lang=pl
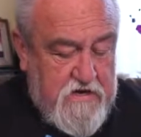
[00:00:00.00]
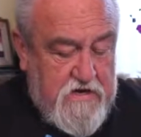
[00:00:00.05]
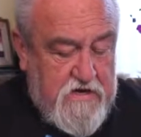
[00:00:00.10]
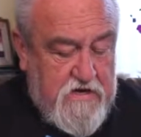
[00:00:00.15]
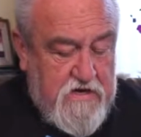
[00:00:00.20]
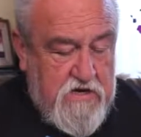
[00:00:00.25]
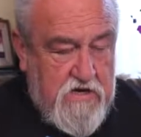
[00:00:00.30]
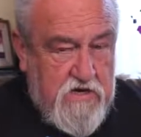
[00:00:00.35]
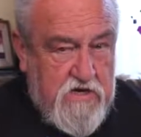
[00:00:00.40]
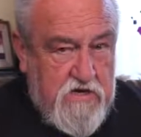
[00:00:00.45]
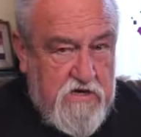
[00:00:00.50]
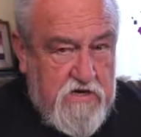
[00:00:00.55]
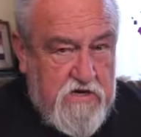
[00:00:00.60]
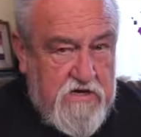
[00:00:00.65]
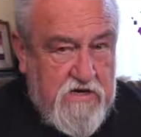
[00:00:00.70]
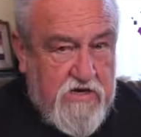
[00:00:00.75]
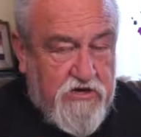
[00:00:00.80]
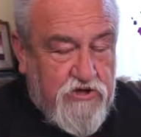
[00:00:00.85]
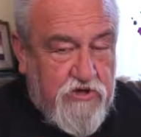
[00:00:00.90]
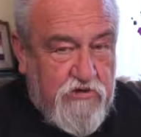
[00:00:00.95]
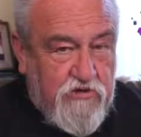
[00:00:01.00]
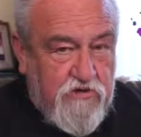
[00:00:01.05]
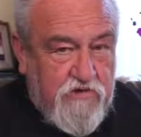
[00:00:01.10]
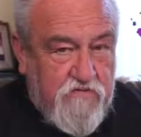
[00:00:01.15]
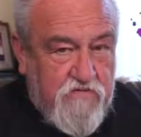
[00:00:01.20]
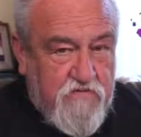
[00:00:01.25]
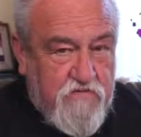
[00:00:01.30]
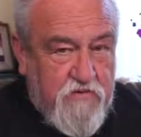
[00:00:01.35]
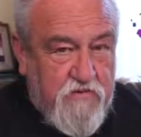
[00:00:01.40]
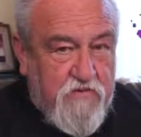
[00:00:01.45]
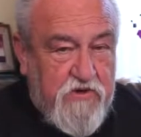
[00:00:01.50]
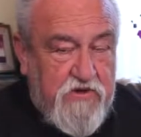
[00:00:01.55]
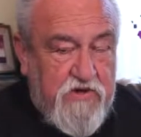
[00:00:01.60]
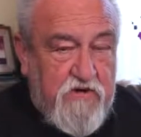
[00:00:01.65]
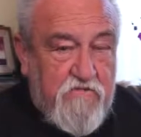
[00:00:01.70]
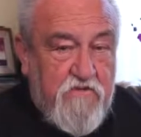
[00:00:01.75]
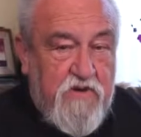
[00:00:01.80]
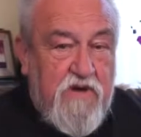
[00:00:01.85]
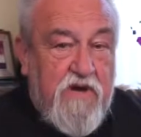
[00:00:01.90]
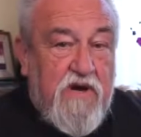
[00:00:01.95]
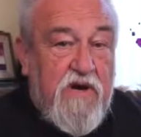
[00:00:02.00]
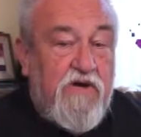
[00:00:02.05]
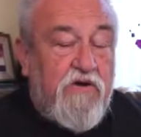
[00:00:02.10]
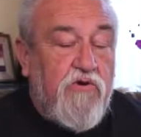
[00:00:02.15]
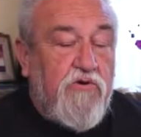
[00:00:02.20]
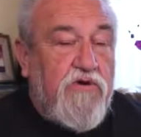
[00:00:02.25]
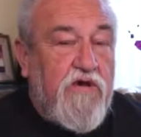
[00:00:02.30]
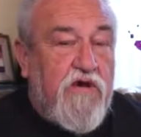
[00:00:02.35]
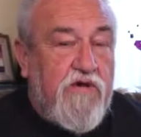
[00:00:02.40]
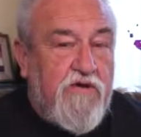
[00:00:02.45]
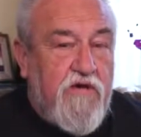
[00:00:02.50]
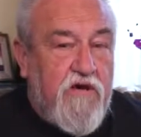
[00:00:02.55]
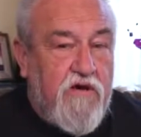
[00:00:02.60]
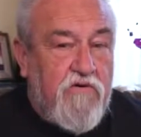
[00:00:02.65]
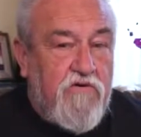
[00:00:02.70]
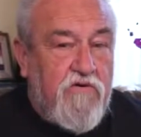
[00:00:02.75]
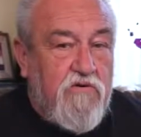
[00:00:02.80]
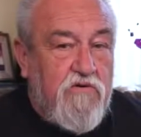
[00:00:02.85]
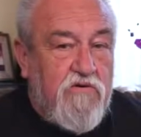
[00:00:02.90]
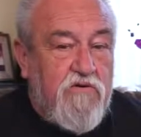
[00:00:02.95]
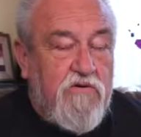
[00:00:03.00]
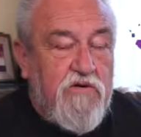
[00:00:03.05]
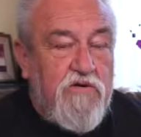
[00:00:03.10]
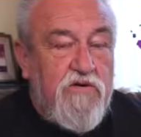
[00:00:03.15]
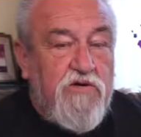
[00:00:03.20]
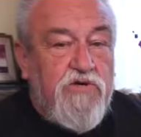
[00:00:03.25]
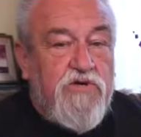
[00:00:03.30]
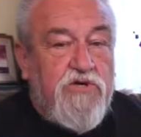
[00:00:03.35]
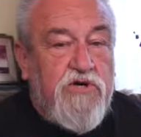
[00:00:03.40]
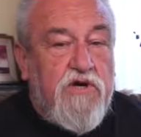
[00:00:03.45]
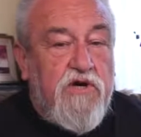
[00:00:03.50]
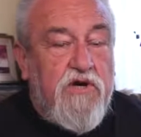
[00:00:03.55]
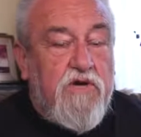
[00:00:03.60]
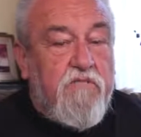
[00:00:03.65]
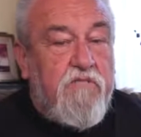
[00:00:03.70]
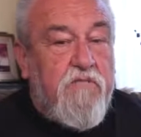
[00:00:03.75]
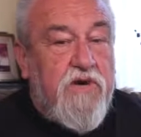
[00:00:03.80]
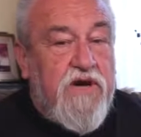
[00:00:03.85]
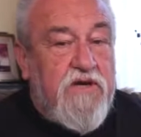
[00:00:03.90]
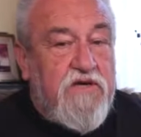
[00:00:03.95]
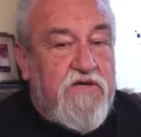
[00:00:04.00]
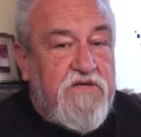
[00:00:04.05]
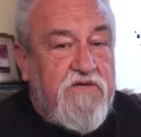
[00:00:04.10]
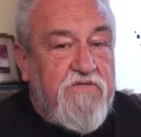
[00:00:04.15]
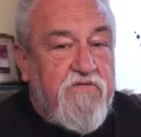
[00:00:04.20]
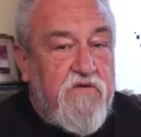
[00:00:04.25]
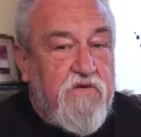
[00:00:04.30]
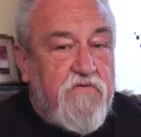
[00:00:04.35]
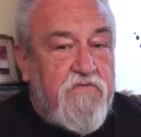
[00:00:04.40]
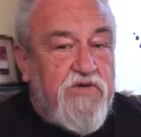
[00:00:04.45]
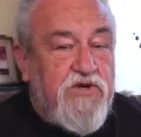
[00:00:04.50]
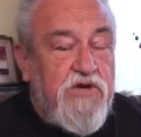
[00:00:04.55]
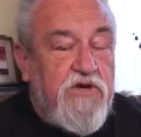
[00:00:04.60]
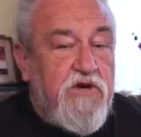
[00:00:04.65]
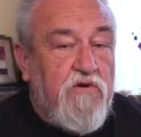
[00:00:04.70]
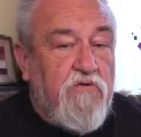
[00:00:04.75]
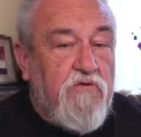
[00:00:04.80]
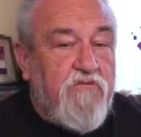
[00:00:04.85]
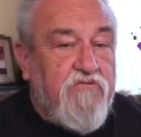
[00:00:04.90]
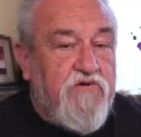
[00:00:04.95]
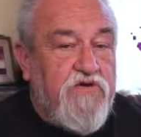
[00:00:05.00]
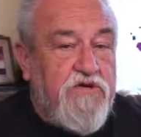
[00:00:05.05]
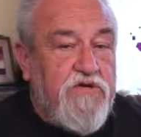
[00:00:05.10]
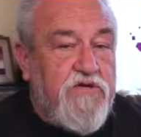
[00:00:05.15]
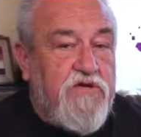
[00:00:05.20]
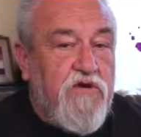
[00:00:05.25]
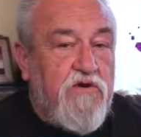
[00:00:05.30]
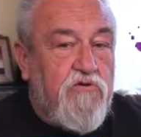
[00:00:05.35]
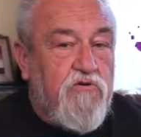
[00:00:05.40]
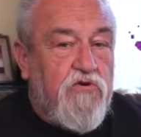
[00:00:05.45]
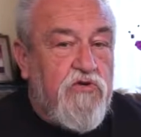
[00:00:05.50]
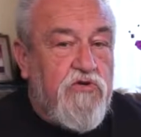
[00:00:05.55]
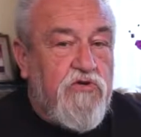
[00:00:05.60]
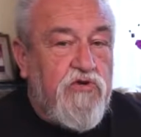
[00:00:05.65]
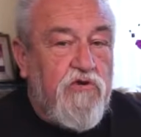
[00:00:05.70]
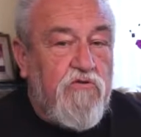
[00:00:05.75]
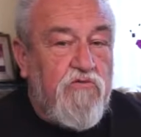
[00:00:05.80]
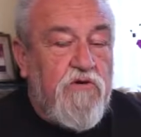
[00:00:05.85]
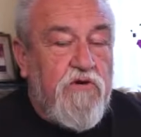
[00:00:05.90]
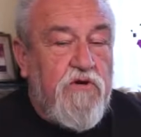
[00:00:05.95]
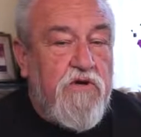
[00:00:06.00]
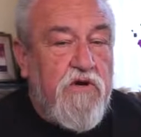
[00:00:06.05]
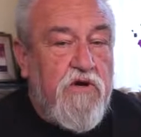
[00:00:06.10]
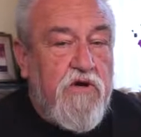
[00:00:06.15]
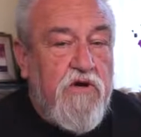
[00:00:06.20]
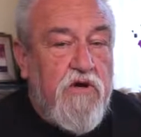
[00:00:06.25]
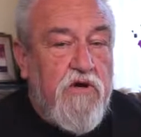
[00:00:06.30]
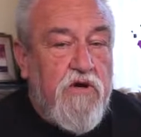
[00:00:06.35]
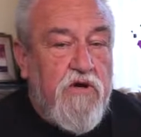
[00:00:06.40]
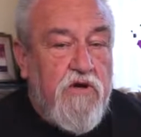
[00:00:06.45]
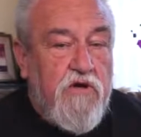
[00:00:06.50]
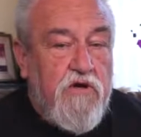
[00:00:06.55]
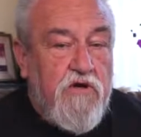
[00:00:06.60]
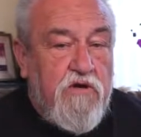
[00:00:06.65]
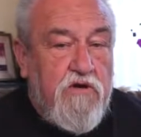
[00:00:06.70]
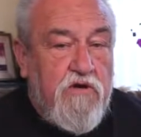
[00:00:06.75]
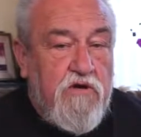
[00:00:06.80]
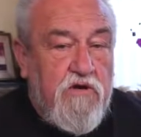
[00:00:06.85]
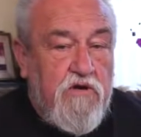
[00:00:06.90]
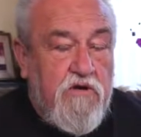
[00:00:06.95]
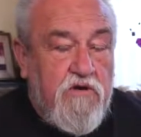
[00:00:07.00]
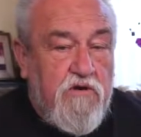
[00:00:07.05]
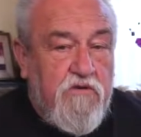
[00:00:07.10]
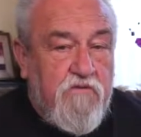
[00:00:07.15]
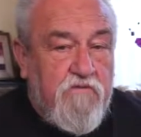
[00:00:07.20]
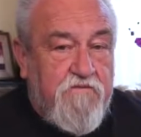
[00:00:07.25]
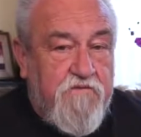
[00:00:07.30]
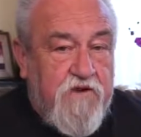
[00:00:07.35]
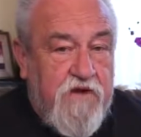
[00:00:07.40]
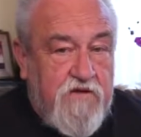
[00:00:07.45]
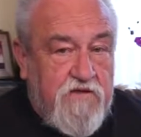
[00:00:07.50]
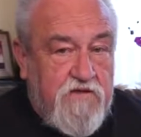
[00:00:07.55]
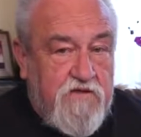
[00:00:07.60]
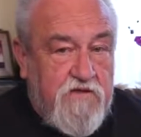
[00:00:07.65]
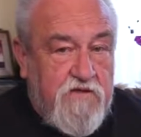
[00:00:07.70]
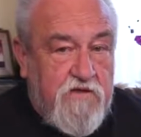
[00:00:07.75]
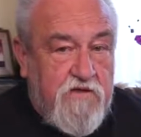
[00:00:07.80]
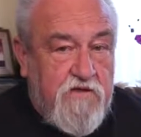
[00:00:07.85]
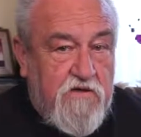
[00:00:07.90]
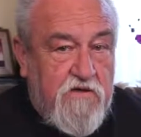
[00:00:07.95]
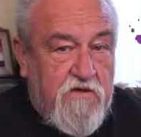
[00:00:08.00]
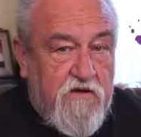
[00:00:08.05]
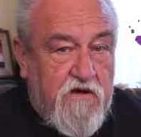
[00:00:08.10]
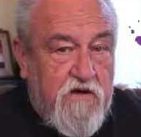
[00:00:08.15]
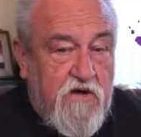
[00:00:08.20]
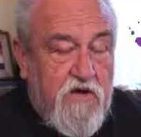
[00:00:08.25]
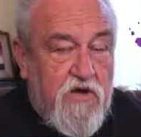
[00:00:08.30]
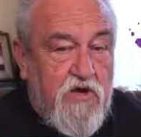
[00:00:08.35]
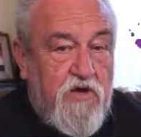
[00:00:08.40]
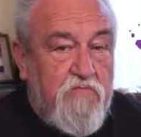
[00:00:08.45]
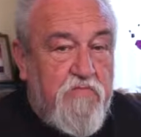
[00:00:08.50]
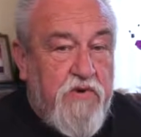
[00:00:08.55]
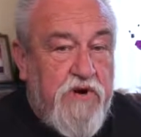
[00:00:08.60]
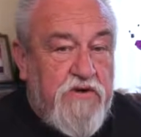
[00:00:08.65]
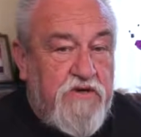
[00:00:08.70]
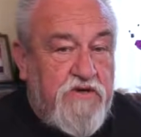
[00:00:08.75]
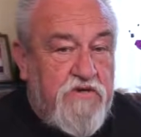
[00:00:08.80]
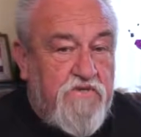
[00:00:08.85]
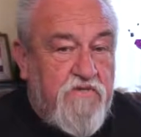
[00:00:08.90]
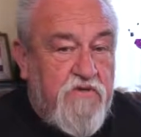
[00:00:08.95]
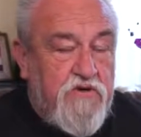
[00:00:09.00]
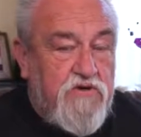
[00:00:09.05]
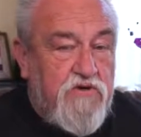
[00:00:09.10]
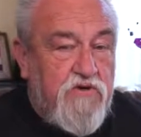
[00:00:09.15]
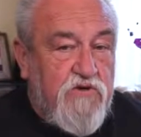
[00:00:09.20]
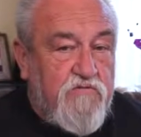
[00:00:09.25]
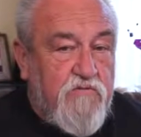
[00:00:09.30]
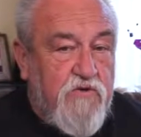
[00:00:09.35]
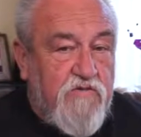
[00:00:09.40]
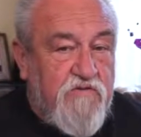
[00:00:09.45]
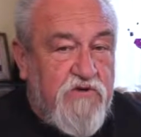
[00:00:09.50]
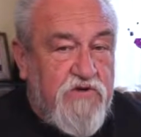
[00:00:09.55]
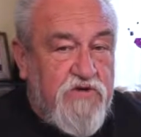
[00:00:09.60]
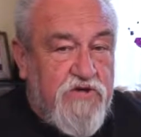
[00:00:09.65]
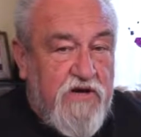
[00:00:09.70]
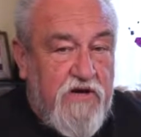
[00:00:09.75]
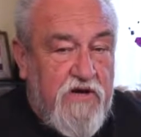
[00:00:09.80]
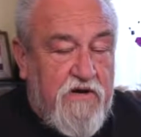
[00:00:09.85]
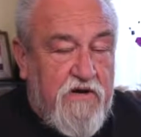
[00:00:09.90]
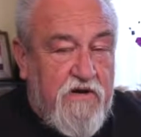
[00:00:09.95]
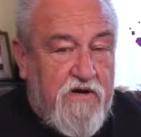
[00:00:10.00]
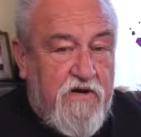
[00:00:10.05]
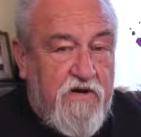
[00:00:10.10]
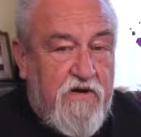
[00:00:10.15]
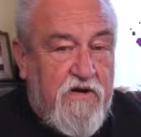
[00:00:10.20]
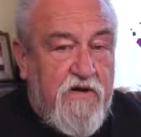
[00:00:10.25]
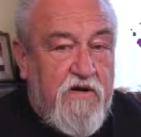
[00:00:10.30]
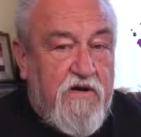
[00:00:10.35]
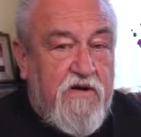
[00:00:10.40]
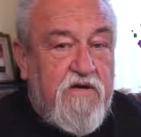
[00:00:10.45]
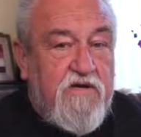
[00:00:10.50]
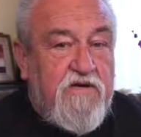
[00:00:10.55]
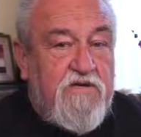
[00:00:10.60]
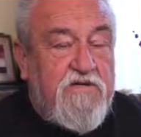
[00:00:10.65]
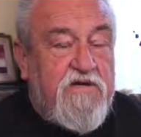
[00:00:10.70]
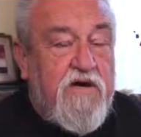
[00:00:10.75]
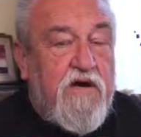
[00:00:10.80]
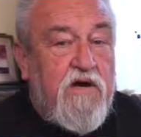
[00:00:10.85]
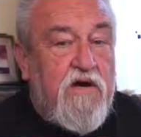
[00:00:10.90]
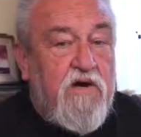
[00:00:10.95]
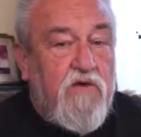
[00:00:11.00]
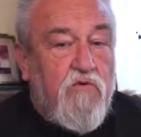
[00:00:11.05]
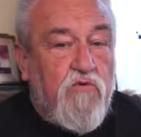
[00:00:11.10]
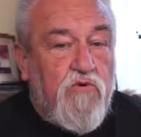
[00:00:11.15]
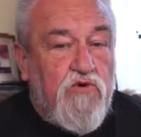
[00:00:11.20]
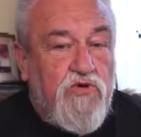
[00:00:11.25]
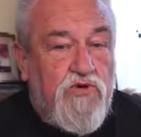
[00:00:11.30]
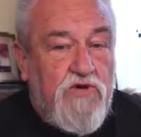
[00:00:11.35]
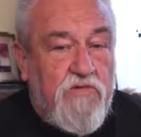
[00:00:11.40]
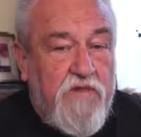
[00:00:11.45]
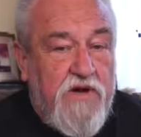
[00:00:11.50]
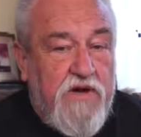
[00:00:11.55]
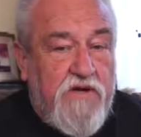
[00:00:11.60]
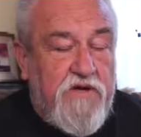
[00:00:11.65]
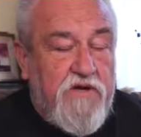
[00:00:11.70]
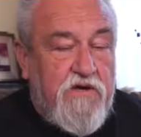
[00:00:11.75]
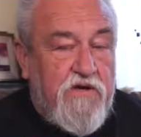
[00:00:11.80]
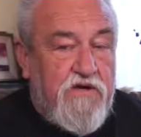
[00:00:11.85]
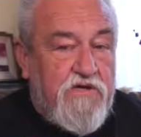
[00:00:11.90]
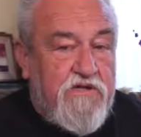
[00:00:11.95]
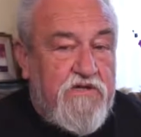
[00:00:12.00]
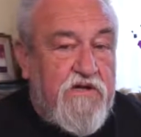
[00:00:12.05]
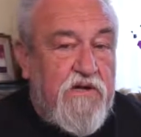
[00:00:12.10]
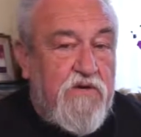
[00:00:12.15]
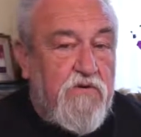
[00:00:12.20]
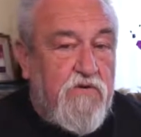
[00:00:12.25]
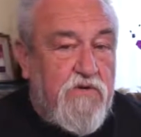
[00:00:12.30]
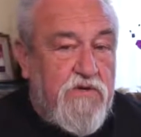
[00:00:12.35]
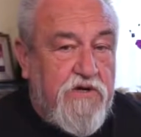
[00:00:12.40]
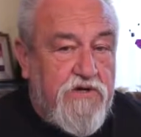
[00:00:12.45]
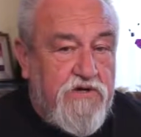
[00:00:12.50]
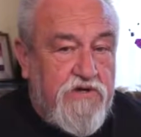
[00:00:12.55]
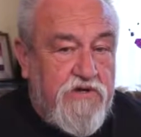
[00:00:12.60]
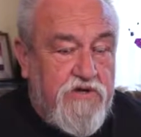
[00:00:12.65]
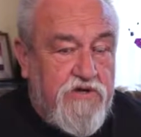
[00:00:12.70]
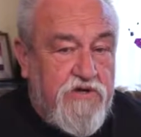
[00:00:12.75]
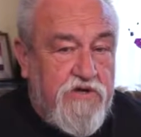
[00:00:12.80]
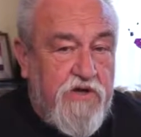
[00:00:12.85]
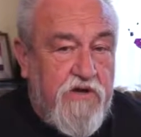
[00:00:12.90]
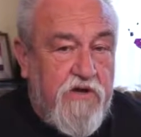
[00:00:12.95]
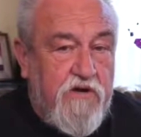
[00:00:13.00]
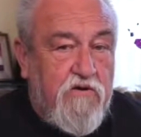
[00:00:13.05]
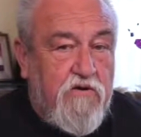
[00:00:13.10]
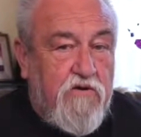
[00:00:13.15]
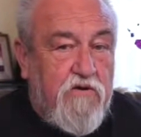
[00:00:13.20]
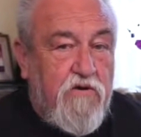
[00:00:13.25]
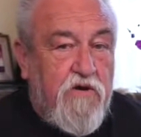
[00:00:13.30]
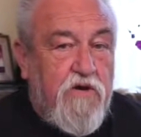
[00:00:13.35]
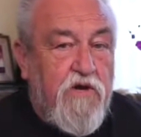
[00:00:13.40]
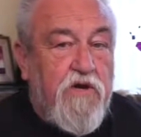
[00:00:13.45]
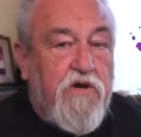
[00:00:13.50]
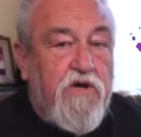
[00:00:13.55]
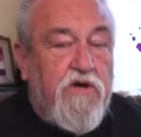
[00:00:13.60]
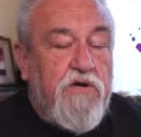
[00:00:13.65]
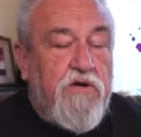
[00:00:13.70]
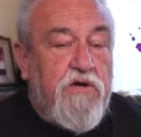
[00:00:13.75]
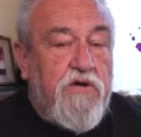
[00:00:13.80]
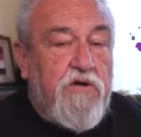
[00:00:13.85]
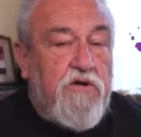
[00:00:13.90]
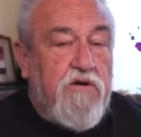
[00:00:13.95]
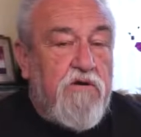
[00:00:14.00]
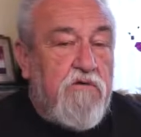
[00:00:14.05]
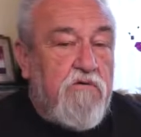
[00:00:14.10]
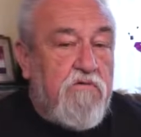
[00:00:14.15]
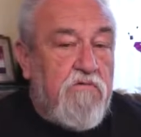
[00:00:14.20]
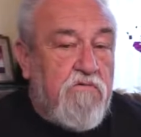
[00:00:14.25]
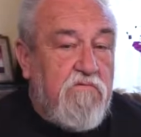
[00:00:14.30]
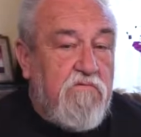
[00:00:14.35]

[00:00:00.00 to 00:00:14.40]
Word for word: E, dlaczego o tym wspominam? Ano dlatego, że państwo przejęło wszystkie kościoły e, Francji, i państwo jest odpowiedzialne za utrzymanie ich stanu technicznego i